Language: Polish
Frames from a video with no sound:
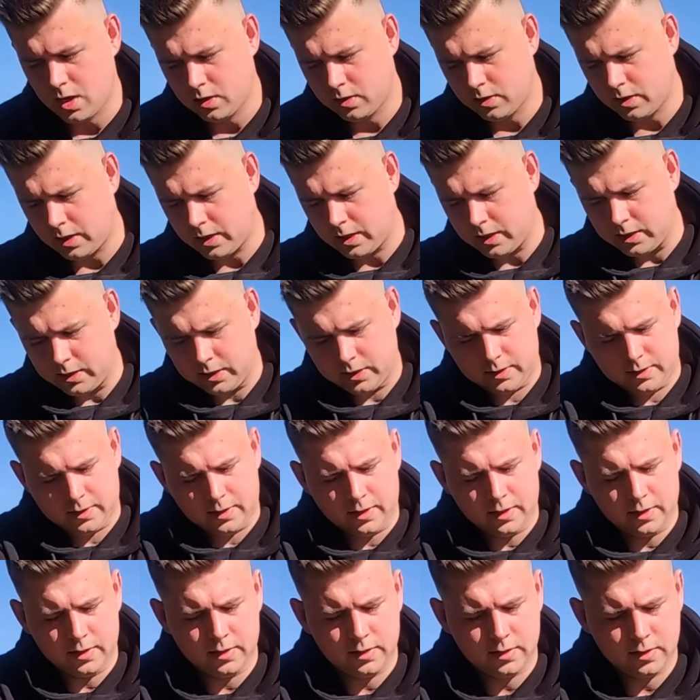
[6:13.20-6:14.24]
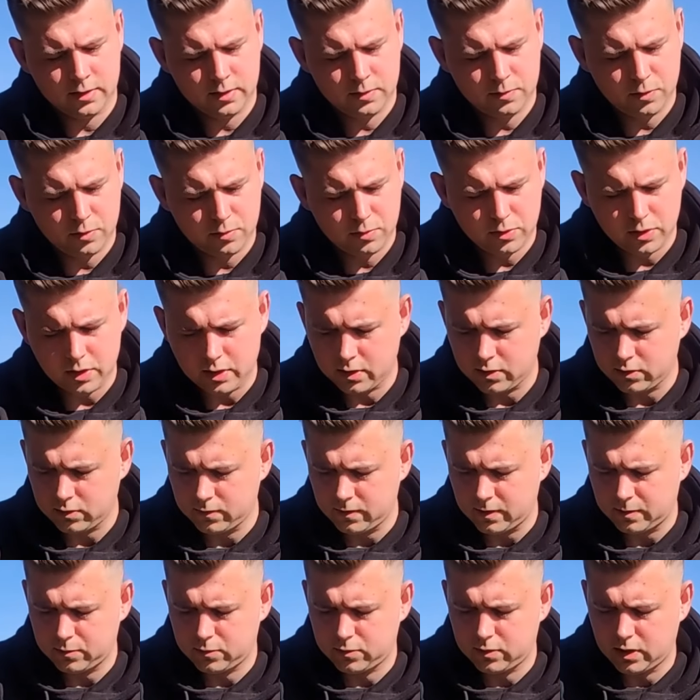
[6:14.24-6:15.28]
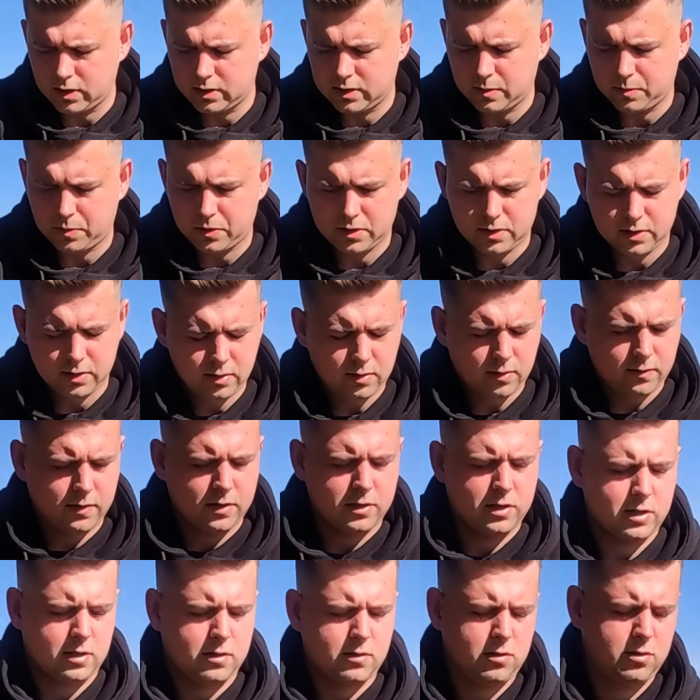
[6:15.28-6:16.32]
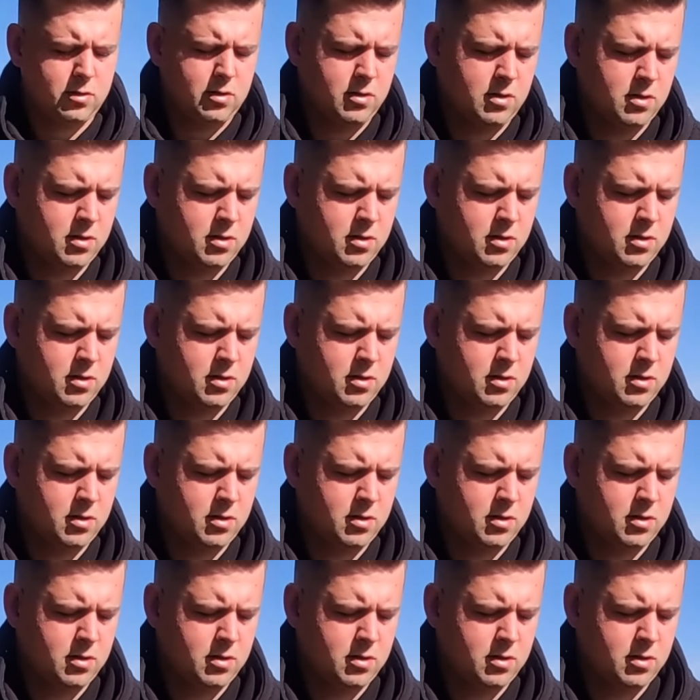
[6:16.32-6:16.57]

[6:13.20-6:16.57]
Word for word: No ale nic, spróbuję go Mam tutaj zaprezentować jakoś.